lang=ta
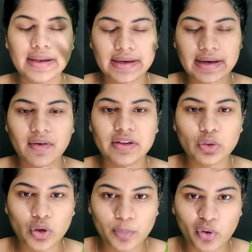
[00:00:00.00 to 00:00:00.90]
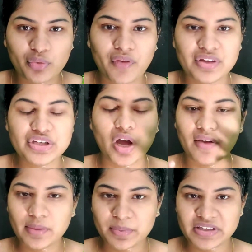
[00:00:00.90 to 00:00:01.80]
நல்லா வந்து ஒரு போர்வை வச்சு
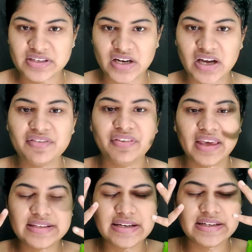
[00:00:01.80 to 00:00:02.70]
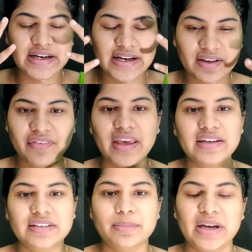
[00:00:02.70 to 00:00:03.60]
ஆவி பிடிச்சிருங்க ஃபேஸில் நல்லா
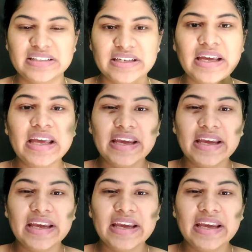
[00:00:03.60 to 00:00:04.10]
வேர்க்கிற மாதிரி